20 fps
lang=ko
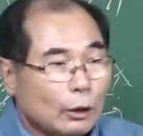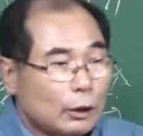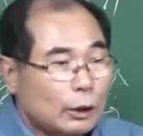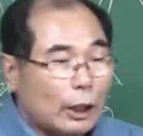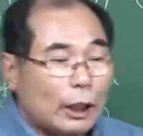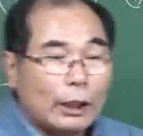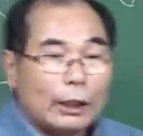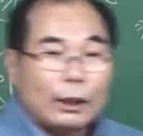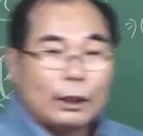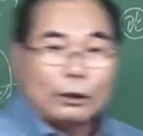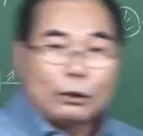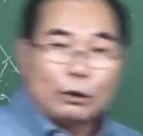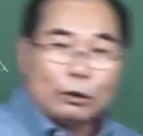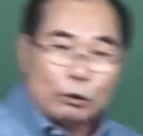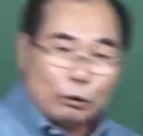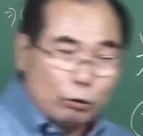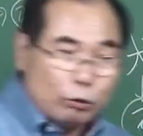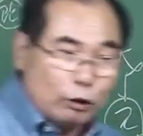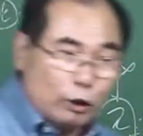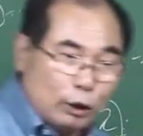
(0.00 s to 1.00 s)
자기가 이제
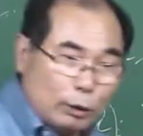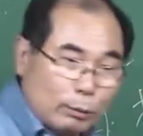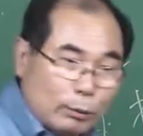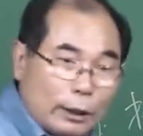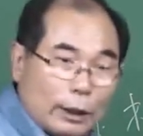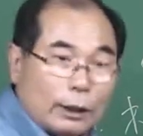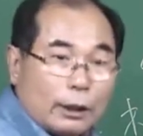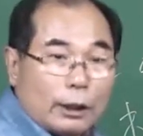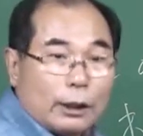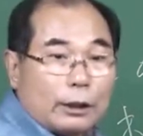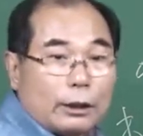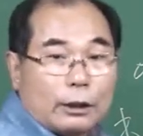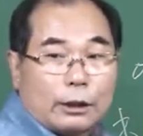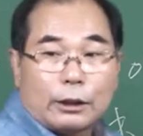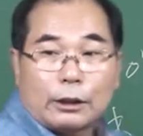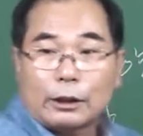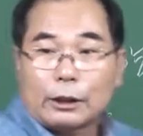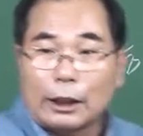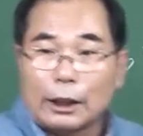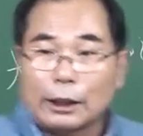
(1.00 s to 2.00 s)
술집을 하다가
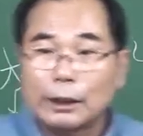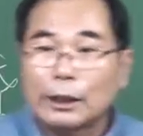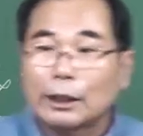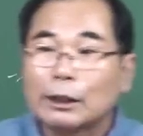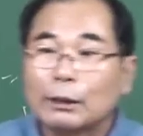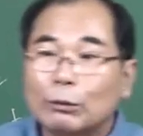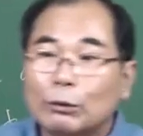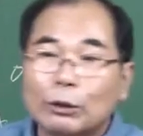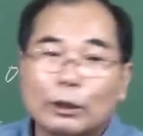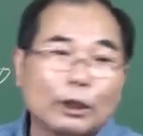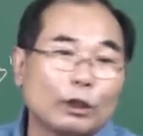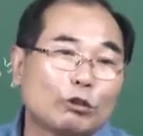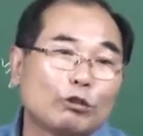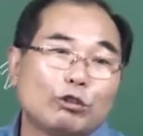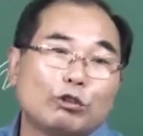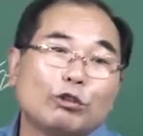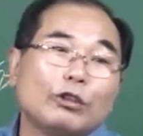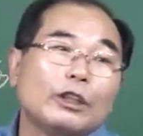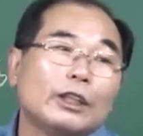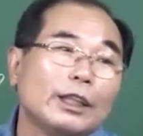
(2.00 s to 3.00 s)
잘 되다 보니까
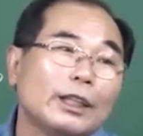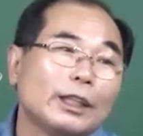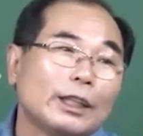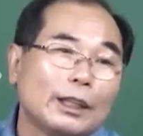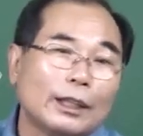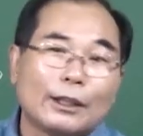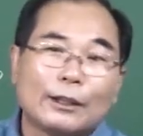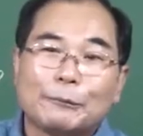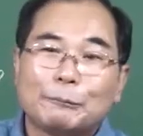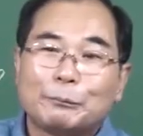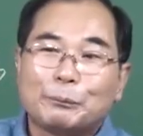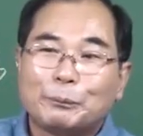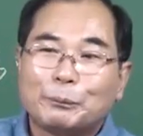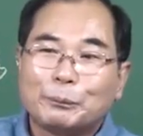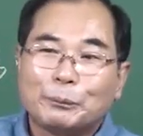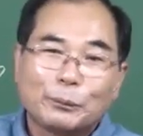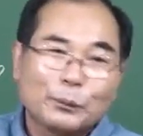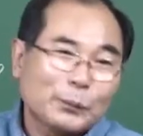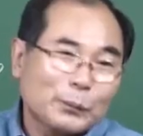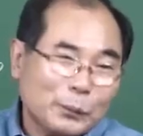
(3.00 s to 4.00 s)
주인이
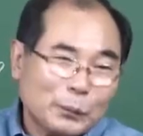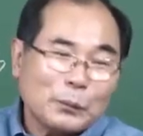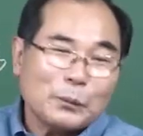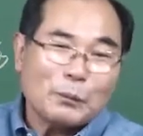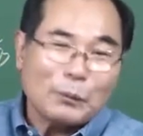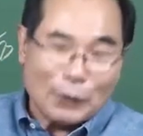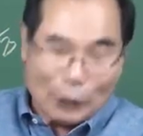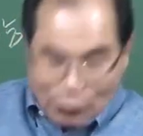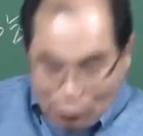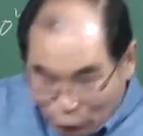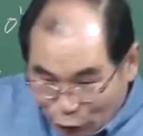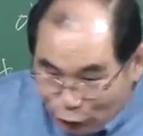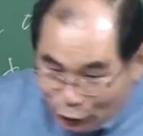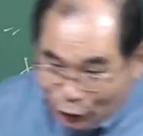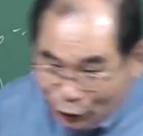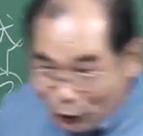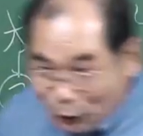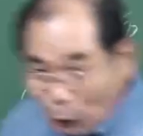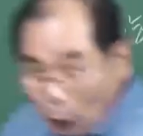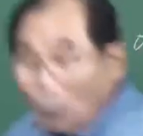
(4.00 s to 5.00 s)
이,
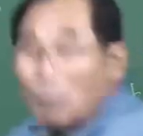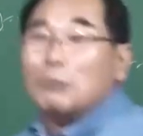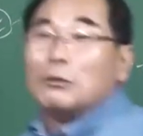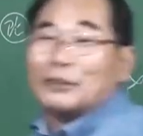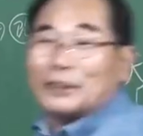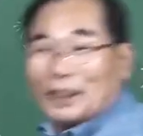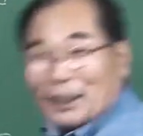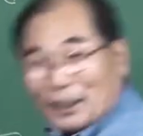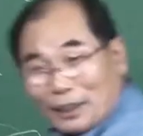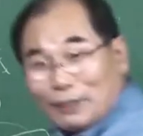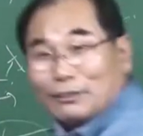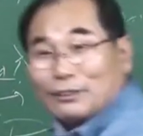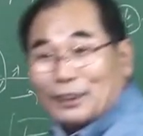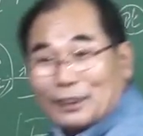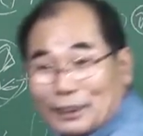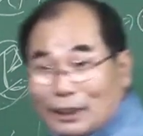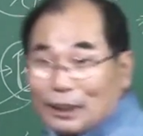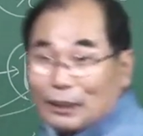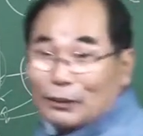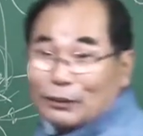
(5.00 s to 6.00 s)
이 건물 사라고
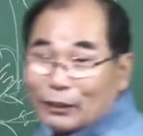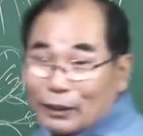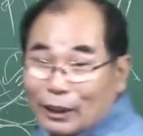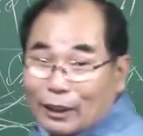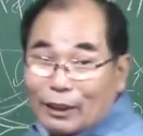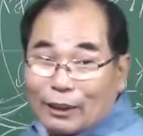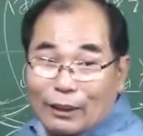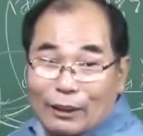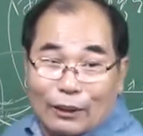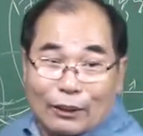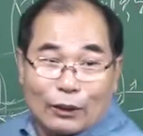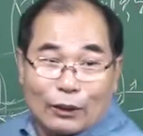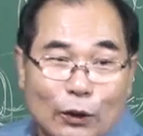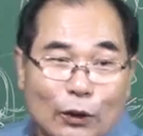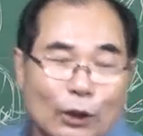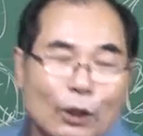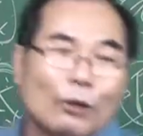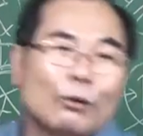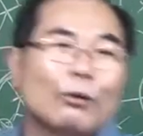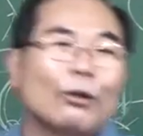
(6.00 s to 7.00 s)
그러더라는 거야.
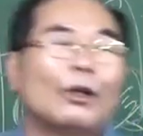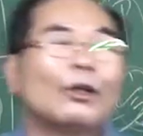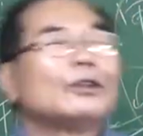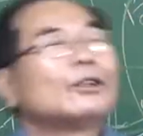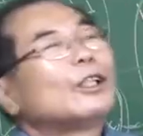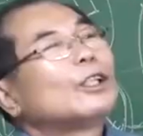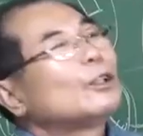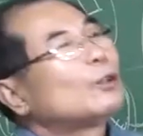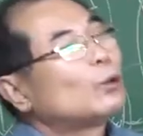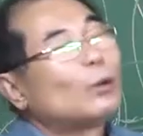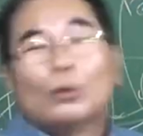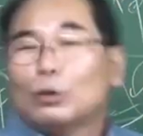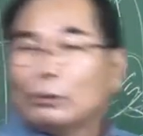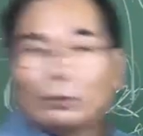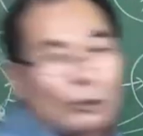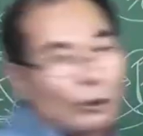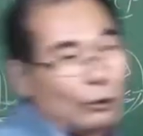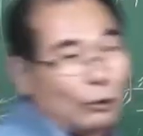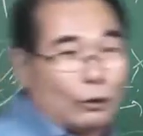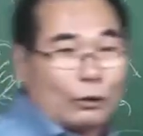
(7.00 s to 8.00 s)
그래갖고 아, 나 돈
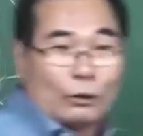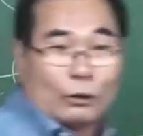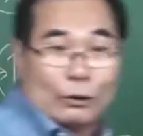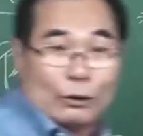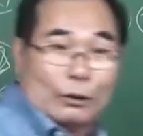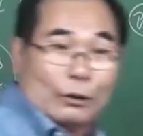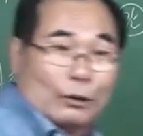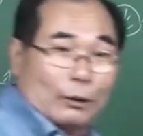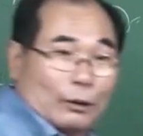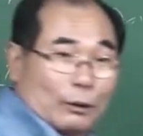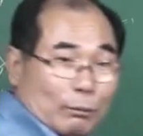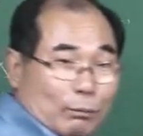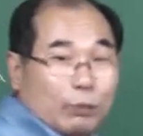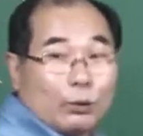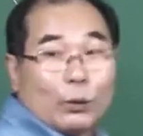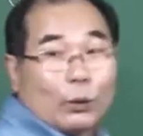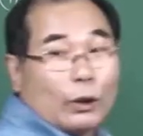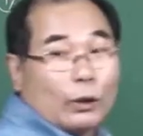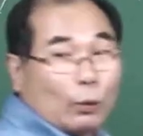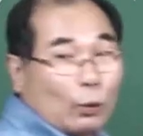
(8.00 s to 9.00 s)
없어서
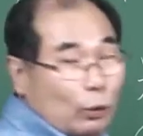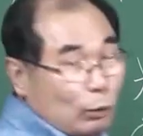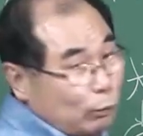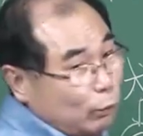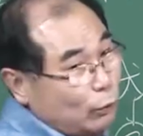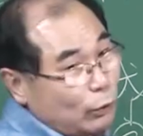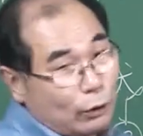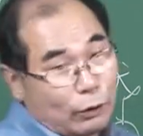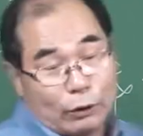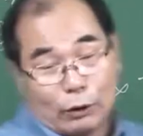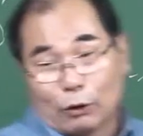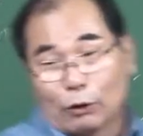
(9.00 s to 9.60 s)
부족, 돈이 부족해서